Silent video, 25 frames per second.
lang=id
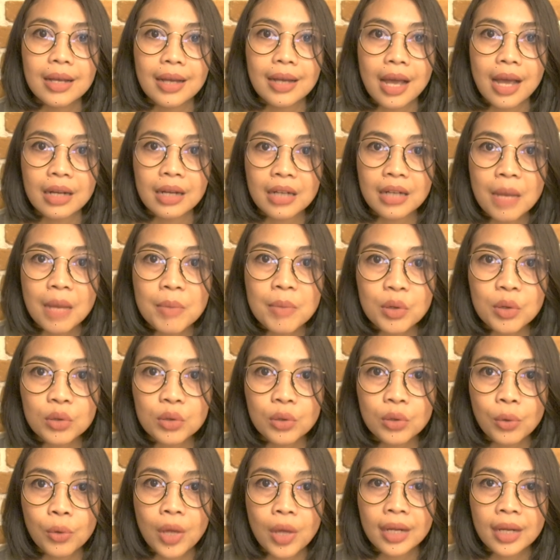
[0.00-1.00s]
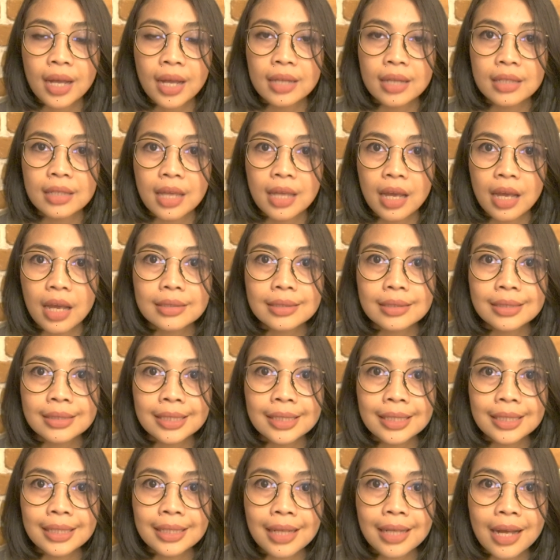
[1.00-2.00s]
karena menurut keluarganya
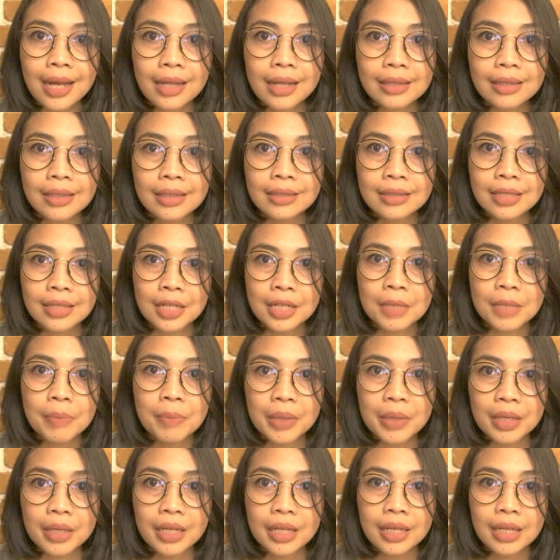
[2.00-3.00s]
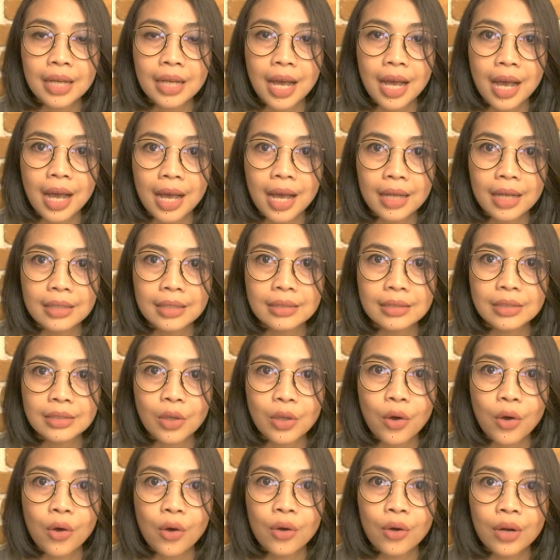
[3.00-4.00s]
jika terjadi pernikahan
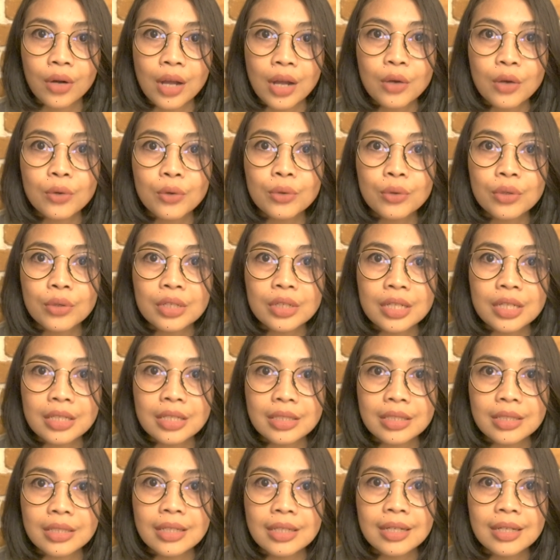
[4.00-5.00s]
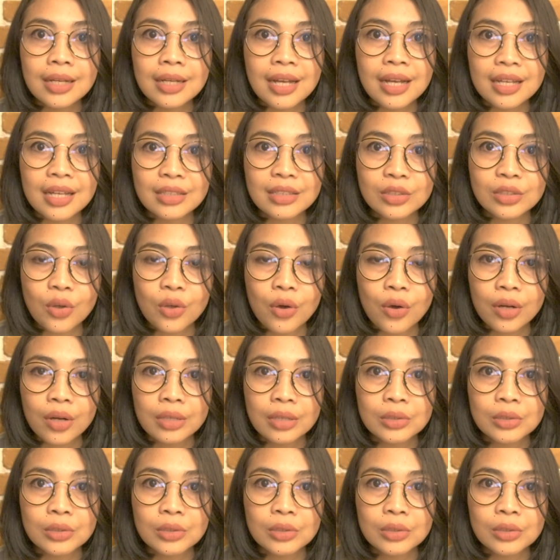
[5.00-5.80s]
seorang Kurdis dengan seorang